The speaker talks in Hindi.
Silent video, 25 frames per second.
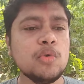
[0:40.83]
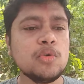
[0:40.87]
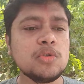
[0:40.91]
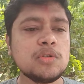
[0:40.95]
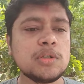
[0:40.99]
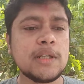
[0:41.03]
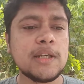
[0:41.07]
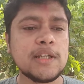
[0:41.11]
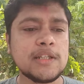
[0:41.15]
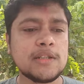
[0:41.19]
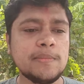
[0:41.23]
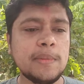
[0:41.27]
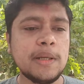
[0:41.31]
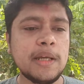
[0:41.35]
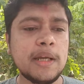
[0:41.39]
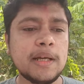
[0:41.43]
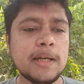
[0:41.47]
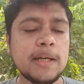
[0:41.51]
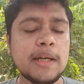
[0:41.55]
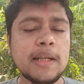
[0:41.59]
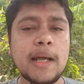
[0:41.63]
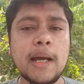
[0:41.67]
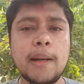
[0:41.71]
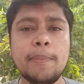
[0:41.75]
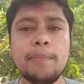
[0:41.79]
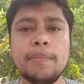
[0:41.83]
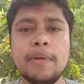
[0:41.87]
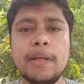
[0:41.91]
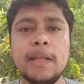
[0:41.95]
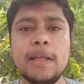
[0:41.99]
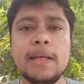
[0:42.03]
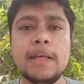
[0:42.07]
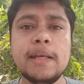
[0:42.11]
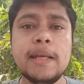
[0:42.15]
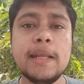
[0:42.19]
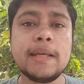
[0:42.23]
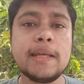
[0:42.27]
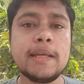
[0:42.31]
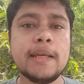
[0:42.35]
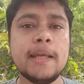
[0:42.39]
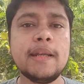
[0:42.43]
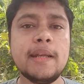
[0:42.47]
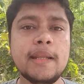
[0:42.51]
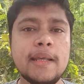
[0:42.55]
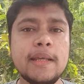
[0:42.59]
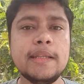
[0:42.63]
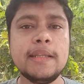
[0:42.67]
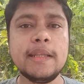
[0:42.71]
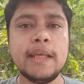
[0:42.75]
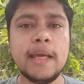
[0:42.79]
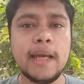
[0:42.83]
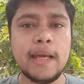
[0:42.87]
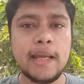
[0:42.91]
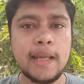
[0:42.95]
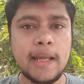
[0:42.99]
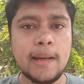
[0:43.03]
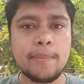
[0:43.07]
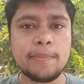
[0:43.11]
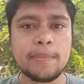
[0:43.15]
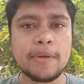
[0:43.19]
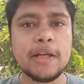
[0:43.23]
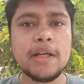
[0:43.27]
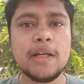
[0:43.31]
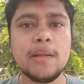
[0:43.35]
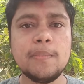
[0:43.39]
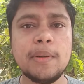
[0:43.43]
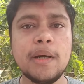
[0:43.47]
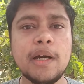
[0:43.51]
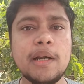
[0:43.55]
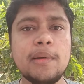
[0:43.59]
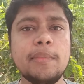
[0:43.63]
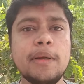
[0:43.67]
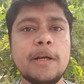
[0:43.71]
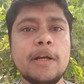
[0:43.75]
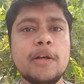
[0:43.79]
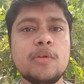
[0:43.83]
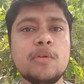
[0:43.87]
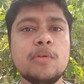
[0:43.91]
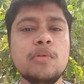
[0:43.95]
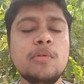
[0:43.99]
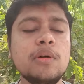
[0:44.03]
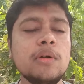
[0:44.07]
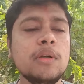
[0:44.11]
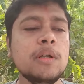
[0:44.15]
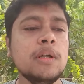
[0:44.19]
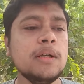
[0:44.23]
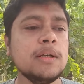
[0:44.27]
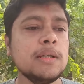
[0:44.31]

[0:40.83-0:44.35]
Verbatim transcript: उस केस में अगर आपने लिख के नहीं दिया है आपके डिपार्टमेंट को